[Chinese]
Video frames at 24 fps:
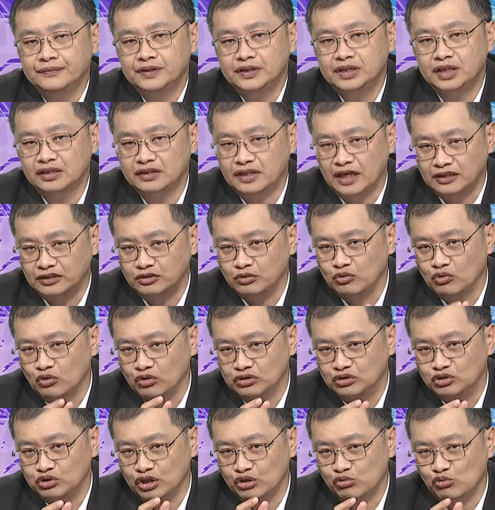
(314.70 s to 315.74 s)
这才是我
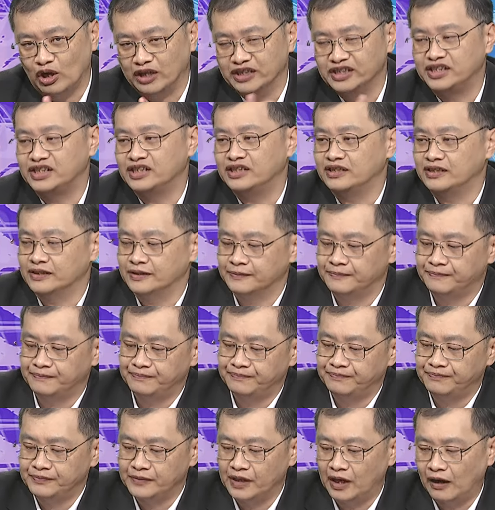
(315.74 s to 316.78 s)
最关心的。
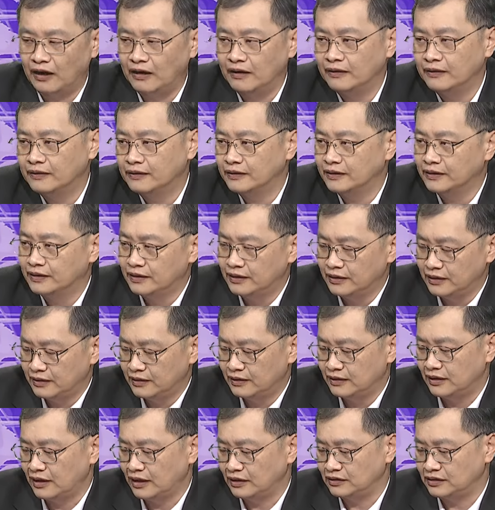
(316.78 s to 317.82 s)
好，
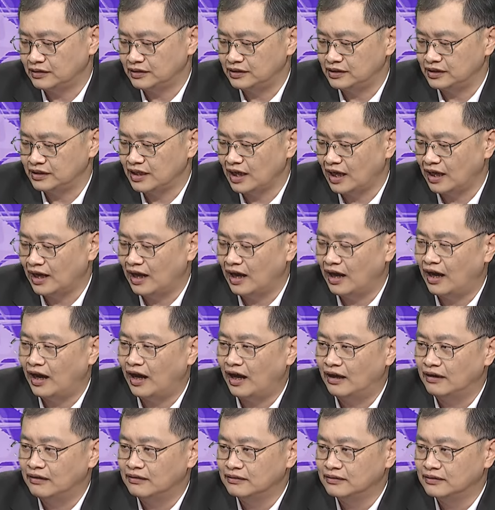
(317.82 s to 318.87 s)
来仔细看了
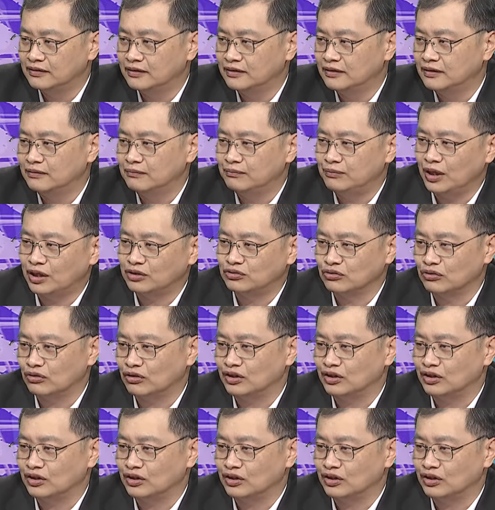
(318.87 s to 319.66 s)
哈，不要说